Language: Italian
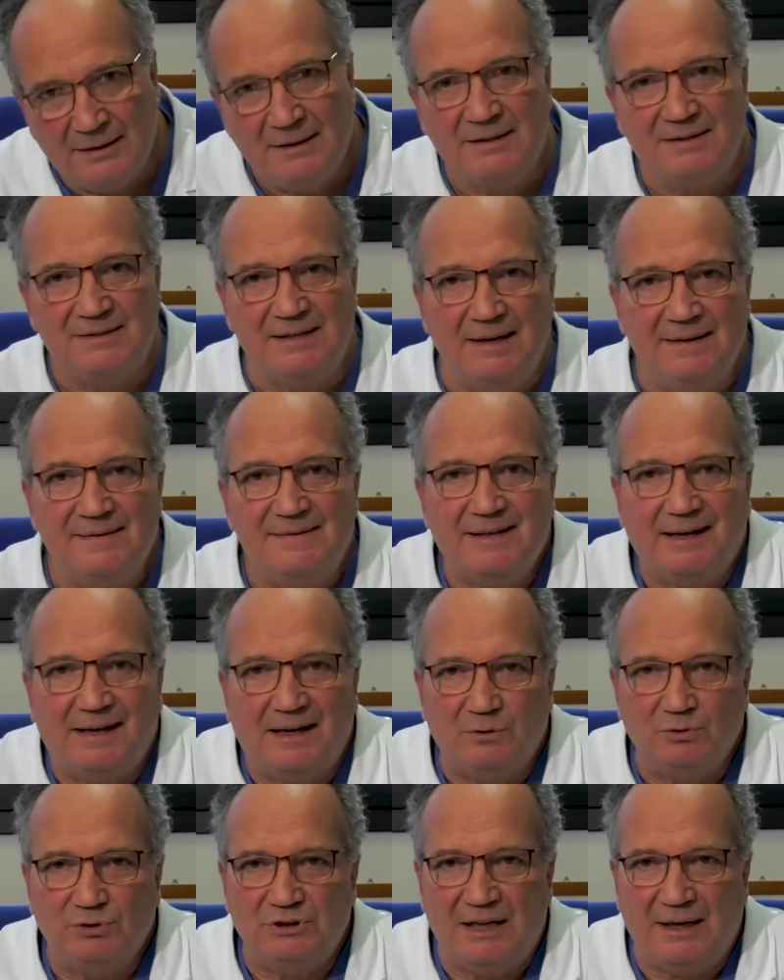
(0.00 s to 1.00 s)
senza
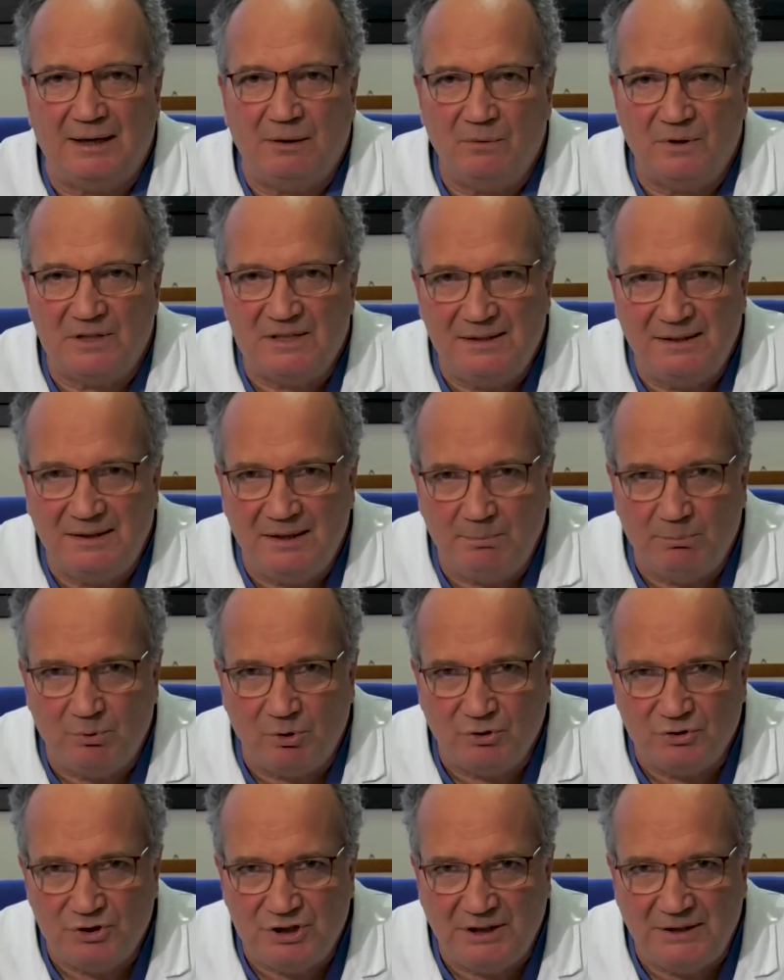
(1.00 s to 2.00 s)
causare queste
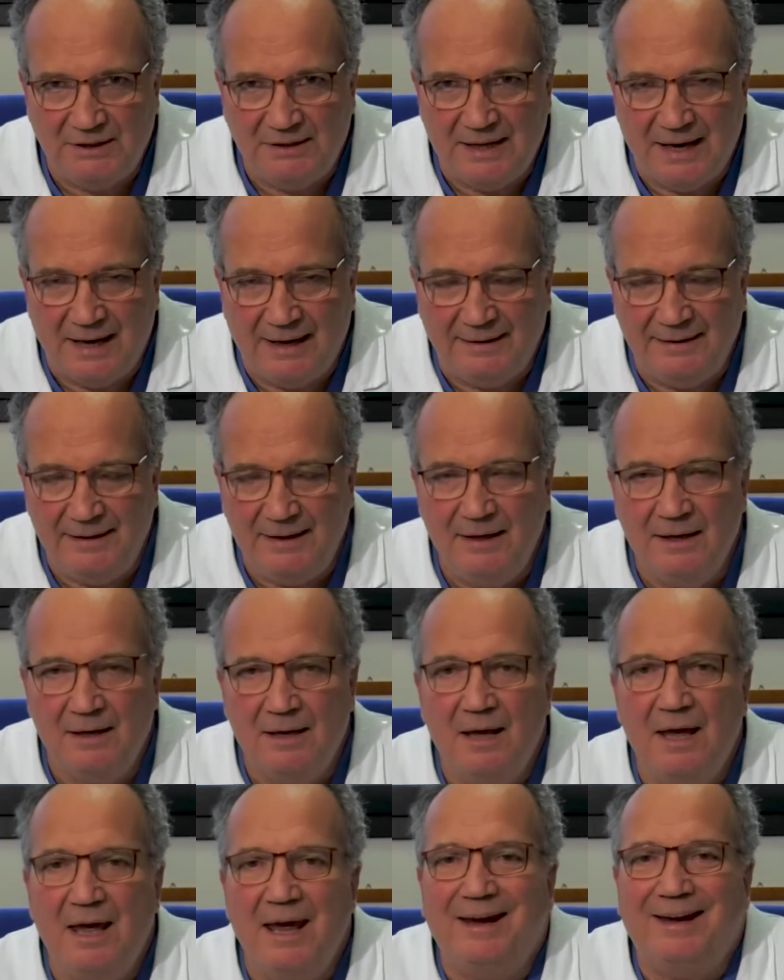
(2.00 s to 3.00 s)
tipologie di danni
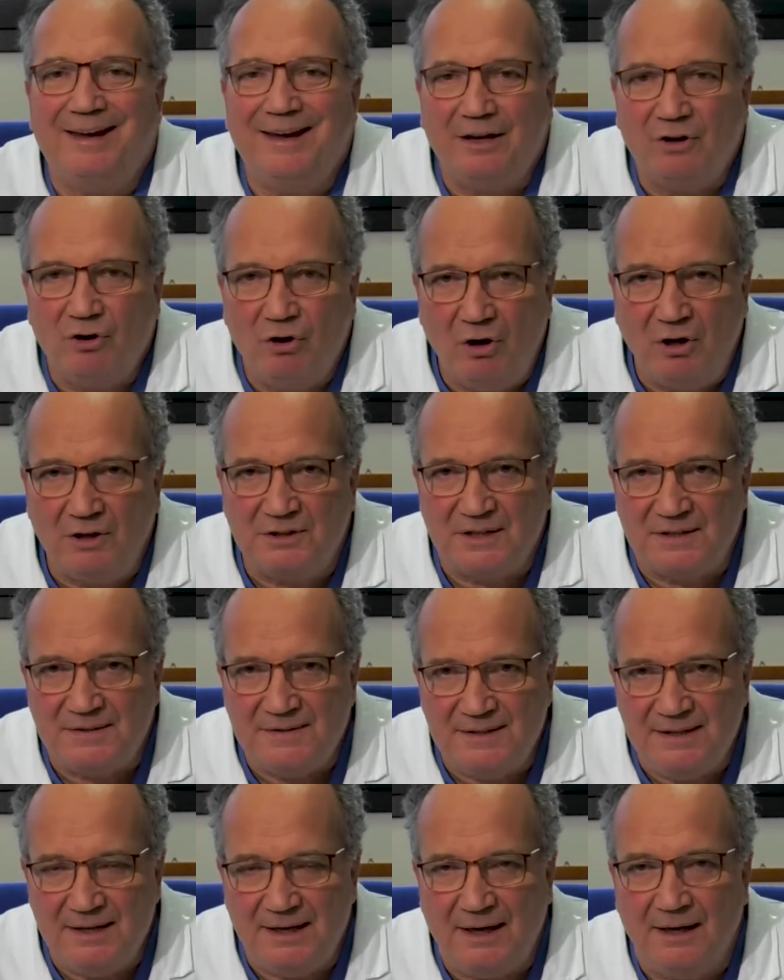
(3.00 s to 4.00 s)
e che cosa
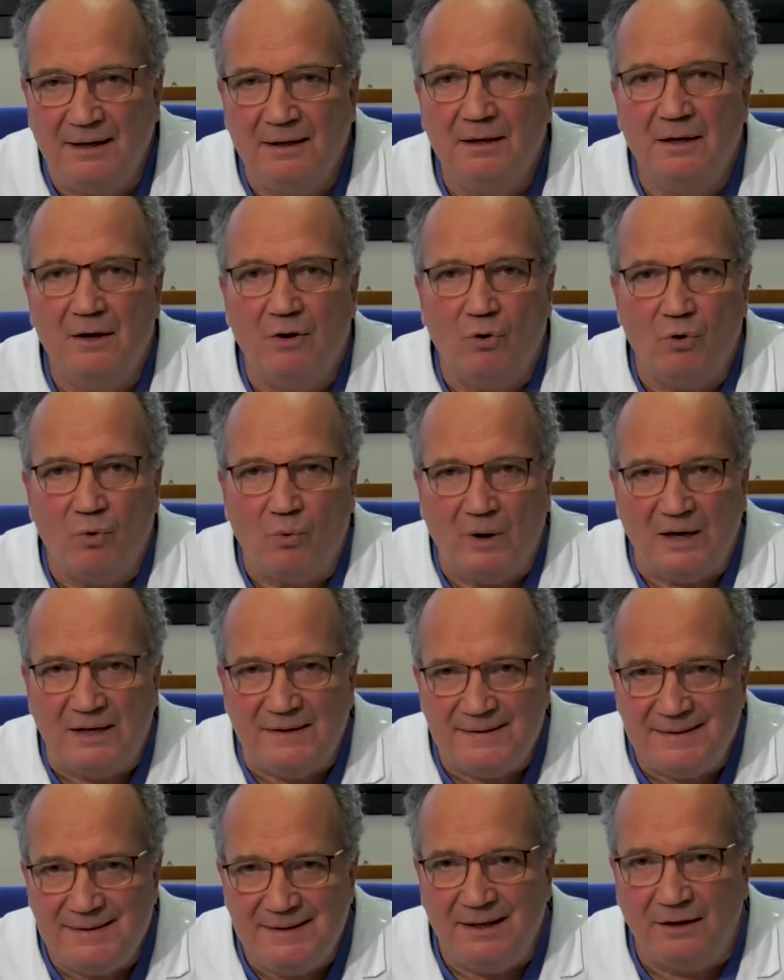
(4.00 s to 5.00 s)
sia o quali
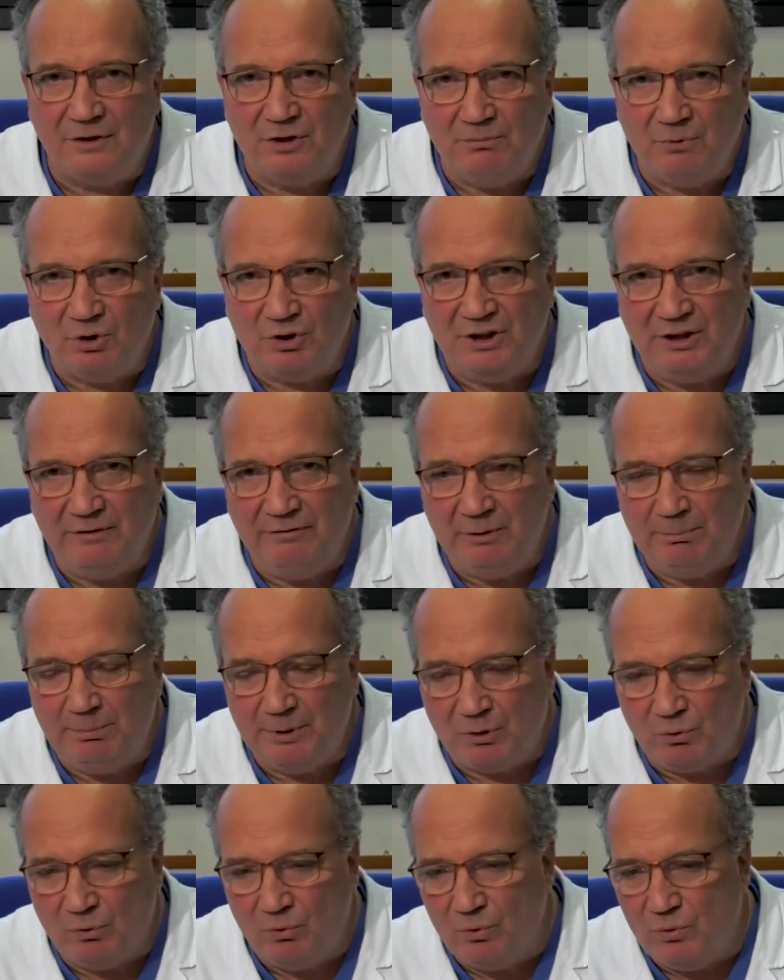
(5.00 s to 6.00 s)
siano i motivi
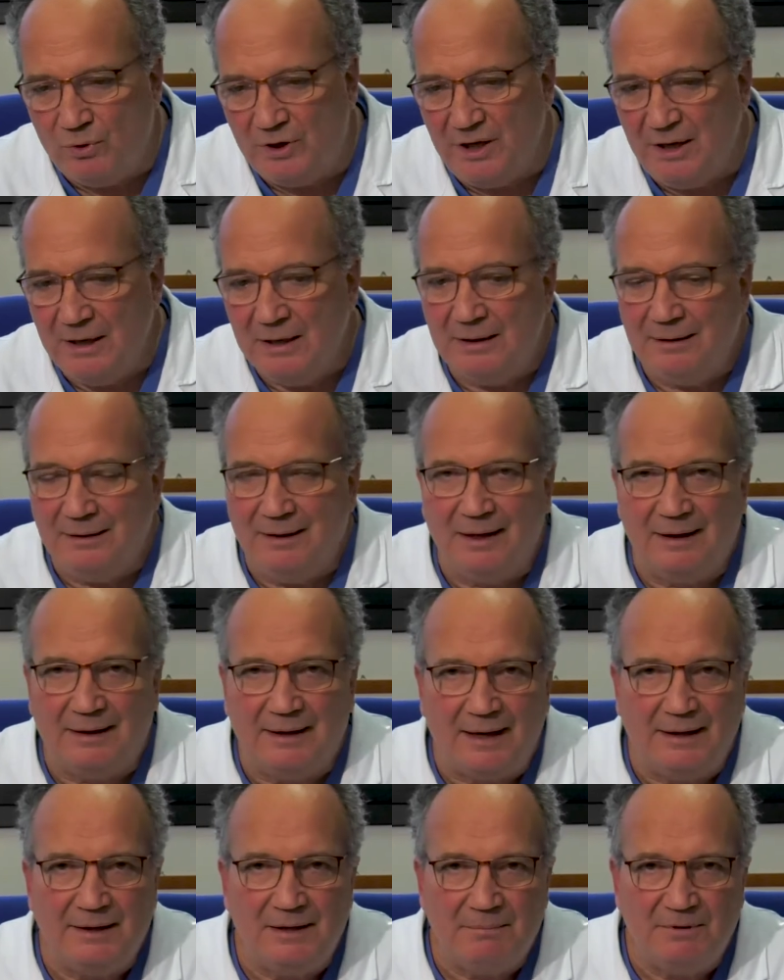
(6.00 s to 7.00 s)
per cui nella
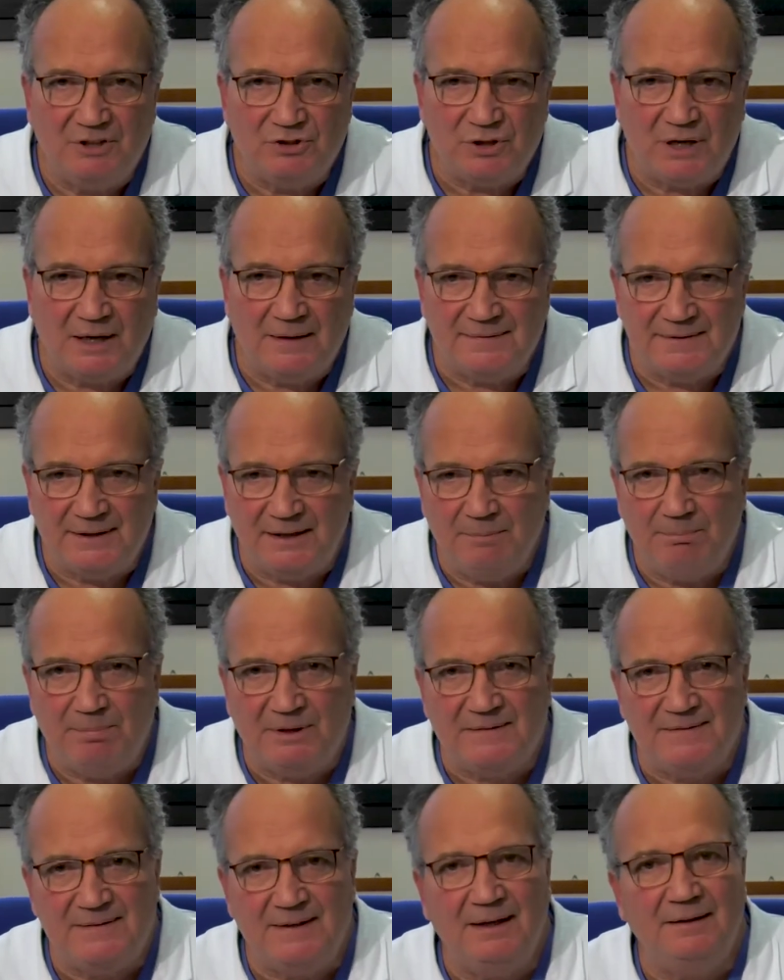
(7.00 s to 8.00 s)
grande maggioranza dei
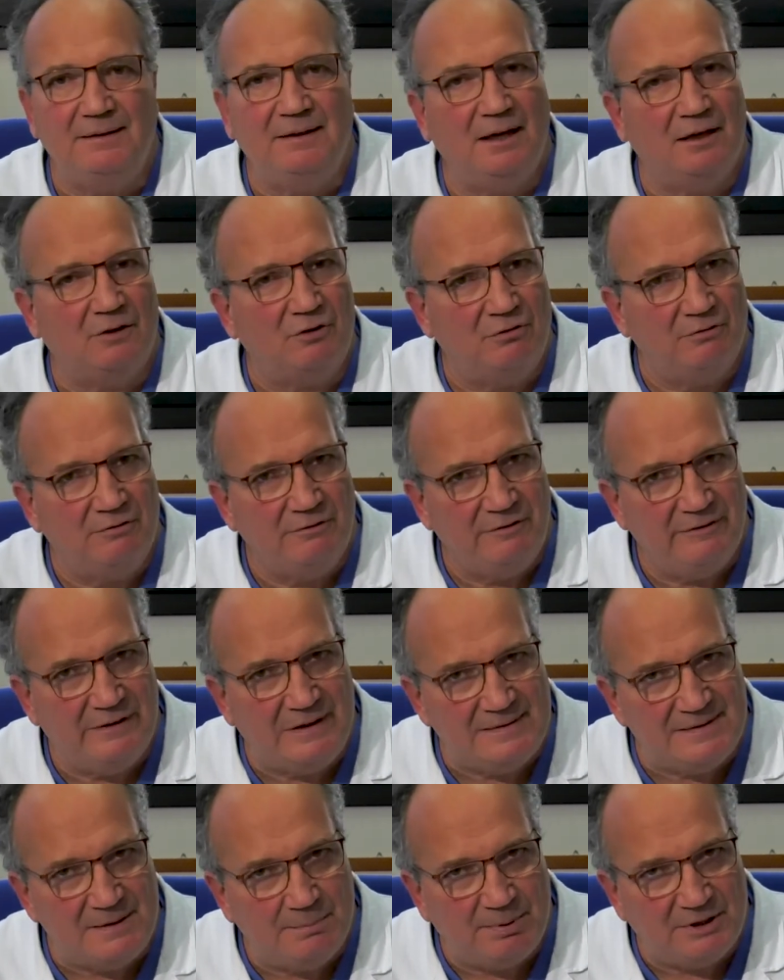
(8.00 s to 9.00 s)
pazienti la
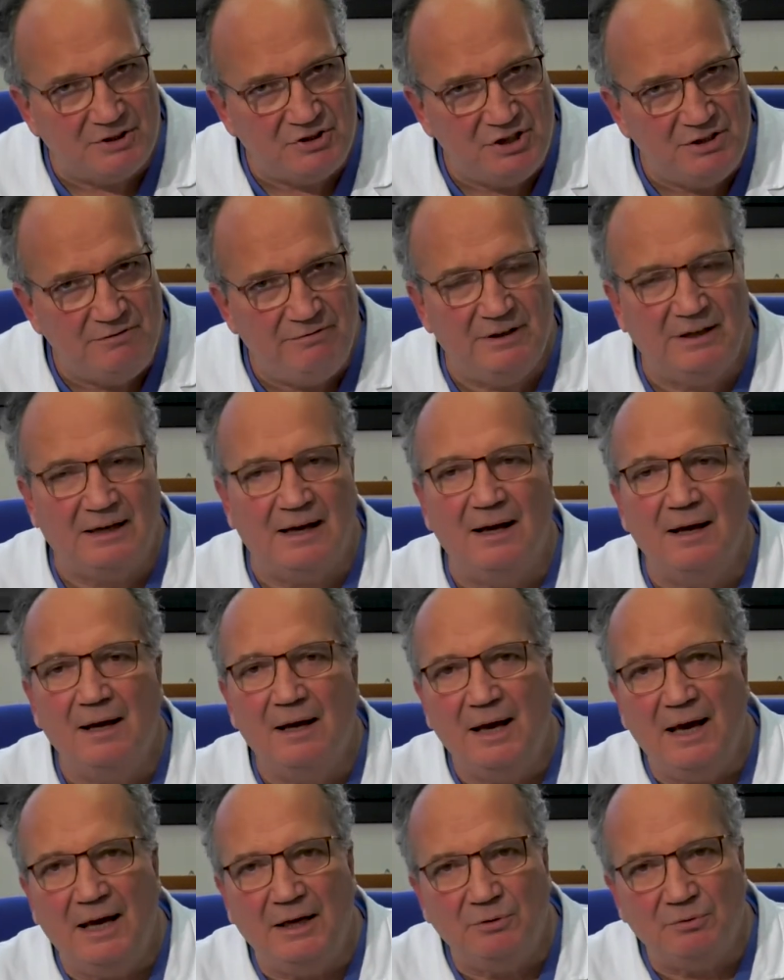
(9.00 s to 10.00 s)
convivenza è pacifica
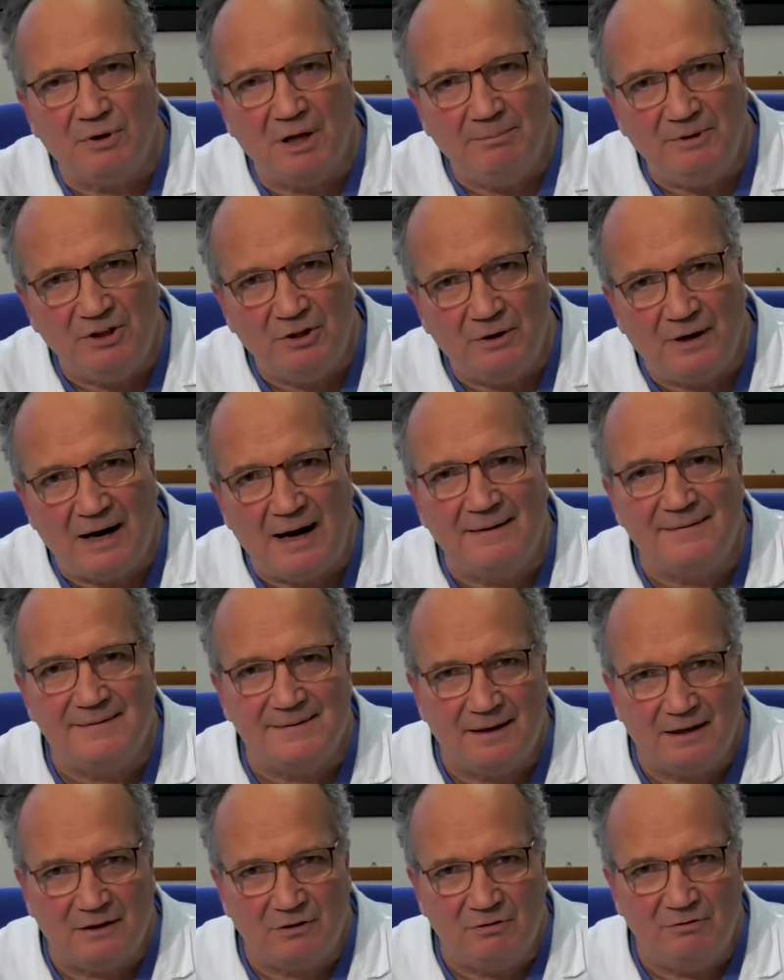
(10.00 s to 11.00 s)
e in una
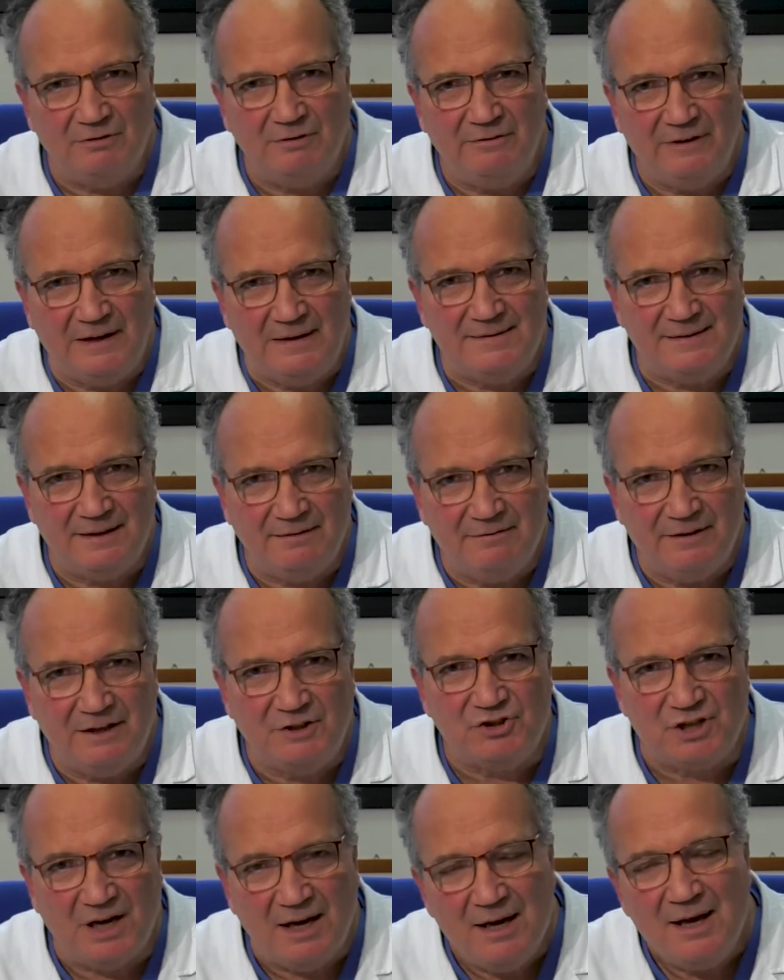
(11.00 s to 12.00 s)
minoranza la convivenza
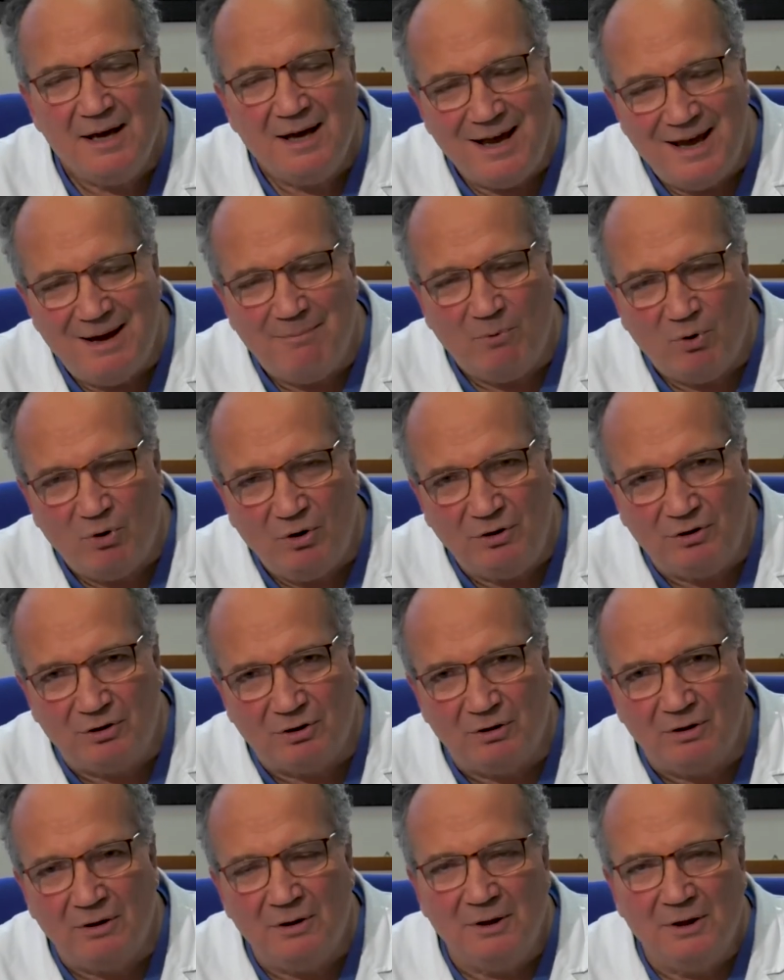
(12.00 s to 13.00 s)
invece è
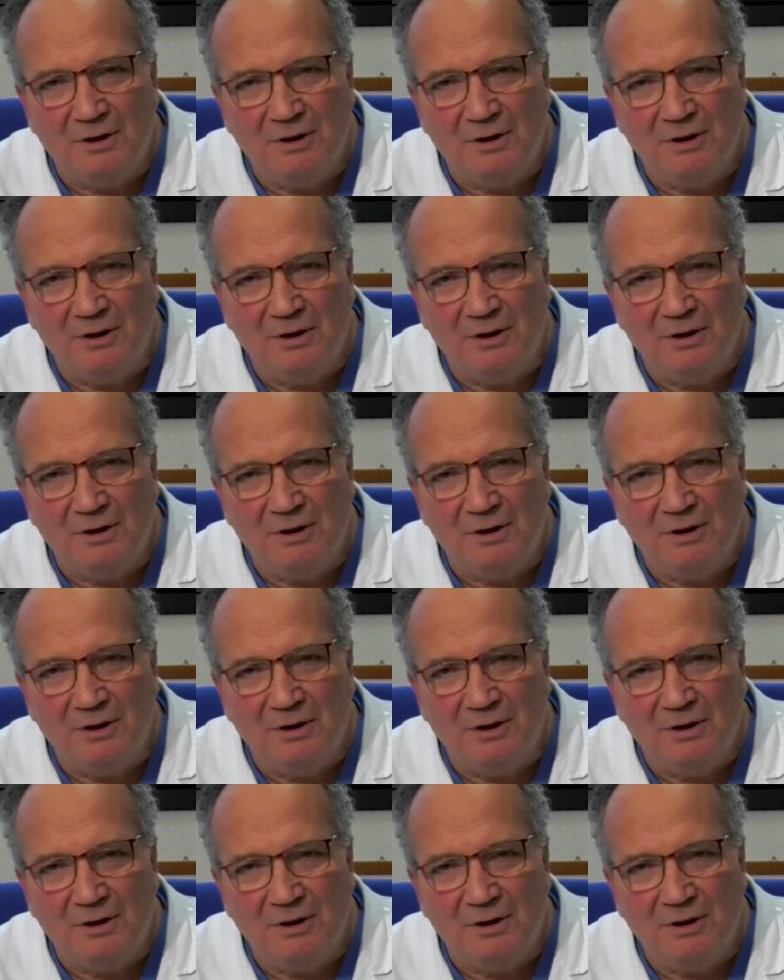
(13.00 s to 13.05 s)
molto